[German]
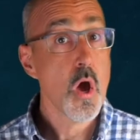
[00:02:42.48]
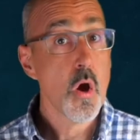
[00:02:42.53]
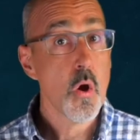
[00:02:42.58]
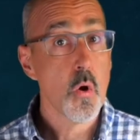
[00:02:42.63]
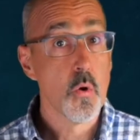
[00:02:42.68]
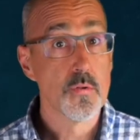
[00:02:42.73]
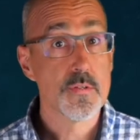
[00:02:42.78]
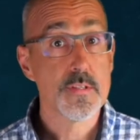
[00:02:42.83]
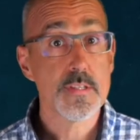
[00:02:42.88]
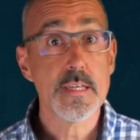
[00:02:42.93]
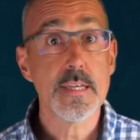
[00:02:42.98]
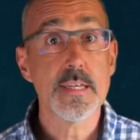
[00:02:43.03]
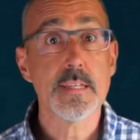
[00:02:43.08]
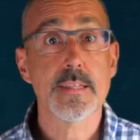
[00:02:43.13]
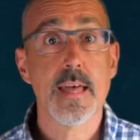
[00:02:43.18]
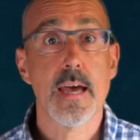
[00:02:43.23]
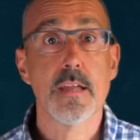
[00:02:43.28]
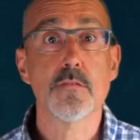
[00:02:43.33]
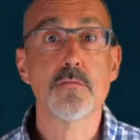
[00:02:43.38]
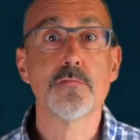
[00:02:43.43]
und sich
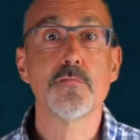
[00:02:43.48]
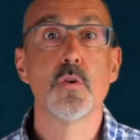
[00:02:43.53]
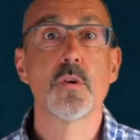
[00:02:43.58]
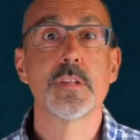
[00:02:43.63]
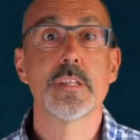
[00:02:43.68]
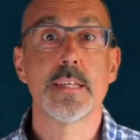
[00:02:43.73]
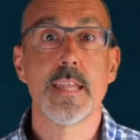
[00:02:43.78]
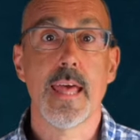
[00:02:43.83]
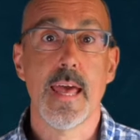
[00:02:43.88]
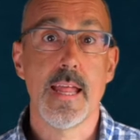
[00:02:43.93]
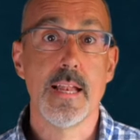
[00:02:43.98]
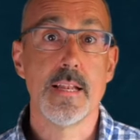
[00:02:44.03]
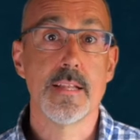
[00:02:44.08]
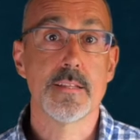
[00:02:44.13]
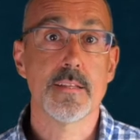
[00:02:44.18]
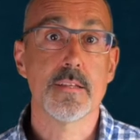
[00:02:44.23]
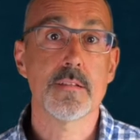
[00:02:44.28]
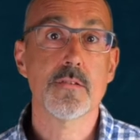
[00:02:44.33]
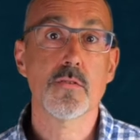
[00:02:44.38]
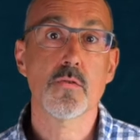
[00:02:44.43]
dann vor den
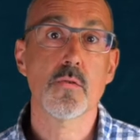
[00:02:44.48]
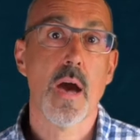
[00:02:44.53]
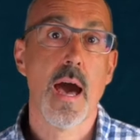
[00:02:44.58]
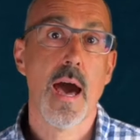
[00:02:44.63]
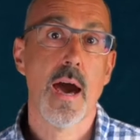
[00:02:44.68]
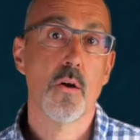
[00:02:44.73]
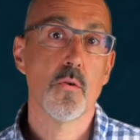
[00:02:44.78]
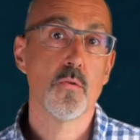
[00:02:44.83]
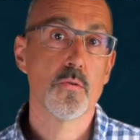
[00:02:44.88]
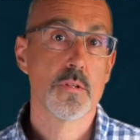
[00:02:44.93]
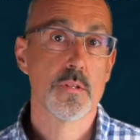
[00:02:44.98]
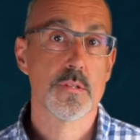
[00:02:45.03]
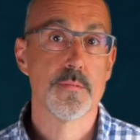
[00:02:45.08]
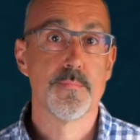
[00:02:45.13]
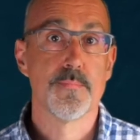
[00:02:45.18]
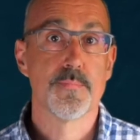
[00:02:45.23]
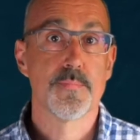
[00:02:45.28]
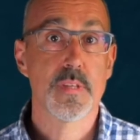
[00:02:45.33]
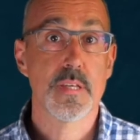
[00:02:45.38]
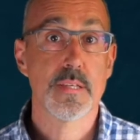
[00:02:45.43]
Eltern zu
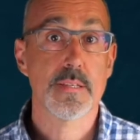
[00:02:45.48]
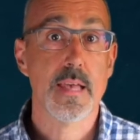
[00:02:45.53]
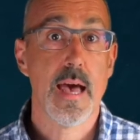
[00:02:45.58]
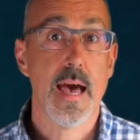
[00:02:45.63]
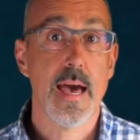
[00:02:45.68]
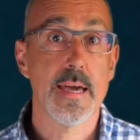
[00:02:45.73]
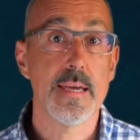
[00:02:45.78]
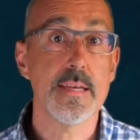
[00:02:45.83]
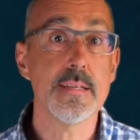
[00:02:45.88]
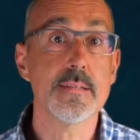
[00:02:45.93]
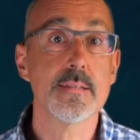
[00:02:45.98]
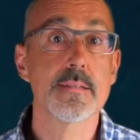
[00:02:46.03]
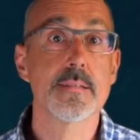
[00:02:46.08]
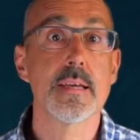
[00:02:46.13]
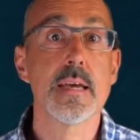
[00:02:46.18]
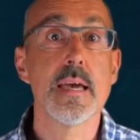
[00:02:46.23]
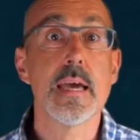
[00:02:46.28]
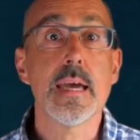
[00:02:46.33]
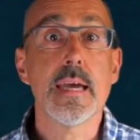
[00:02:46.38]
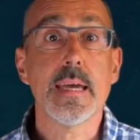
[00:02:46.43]
outen, das heißt,
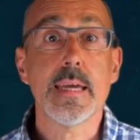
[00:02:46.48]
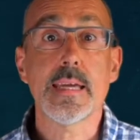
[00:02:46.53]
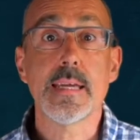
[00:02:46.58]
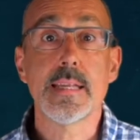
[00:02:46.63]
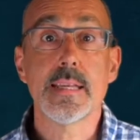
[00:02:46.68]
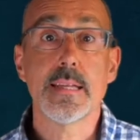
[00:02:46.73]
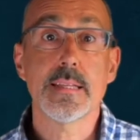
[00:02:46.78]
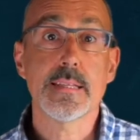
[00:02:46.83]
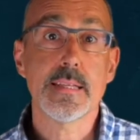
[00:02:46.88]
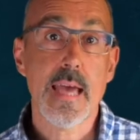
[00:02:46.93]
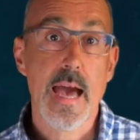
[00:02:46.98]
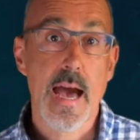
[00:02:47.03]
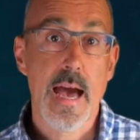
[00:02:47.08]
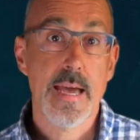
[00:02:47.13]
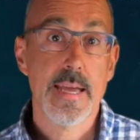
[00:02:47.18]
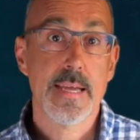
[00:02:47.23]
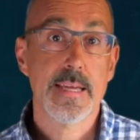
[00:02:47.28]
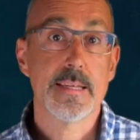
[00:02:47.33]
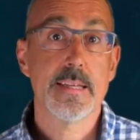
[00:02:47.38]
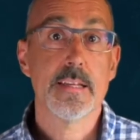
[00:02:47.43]
ihnen die
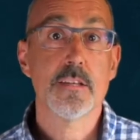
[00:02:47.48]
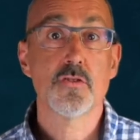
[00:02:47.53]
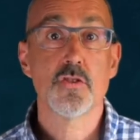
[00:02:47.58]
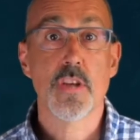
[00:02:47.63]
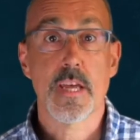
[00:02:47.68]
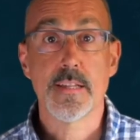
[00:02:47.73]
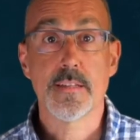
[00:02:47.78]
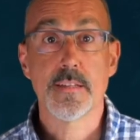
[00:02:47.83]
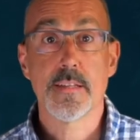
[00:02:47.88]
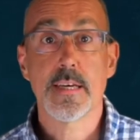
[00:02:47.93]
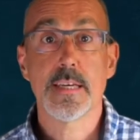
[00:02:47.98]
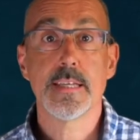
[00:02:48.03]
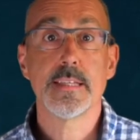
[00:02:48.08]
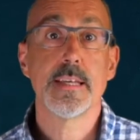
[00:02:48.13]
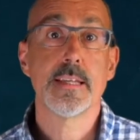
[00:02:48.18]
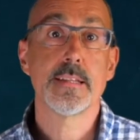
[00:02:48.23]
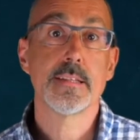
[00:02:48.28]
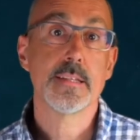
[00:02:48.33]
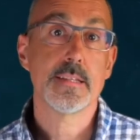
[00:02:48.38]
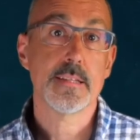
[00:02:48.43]
eigene
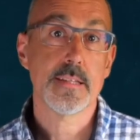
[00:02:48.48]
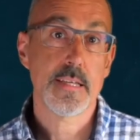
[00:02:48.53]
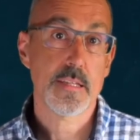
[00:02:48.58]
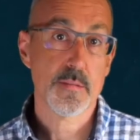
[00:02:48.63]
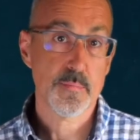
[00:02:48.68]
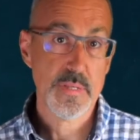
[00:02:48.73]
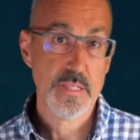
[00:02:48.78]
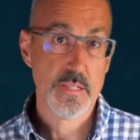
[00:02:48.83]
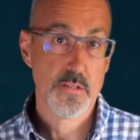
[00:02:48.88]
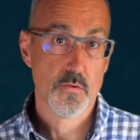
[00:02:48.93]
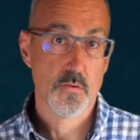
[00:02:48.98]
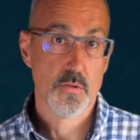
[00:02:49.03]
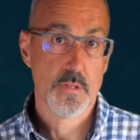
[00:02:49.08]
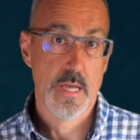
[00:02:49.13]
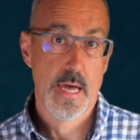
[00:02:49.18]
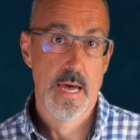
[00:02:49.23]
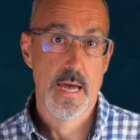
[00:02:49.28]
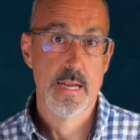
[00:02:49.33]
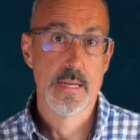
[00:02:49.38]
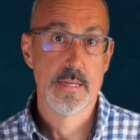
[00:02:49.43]
Gender-Identität
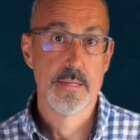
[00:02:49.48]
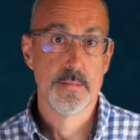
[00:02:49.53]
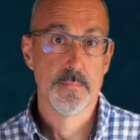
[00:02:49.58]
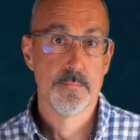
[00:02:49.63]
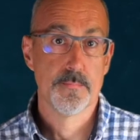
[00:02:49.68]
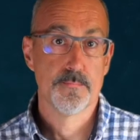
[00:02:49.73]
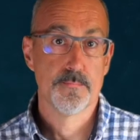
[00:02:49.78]
mitzuteilen.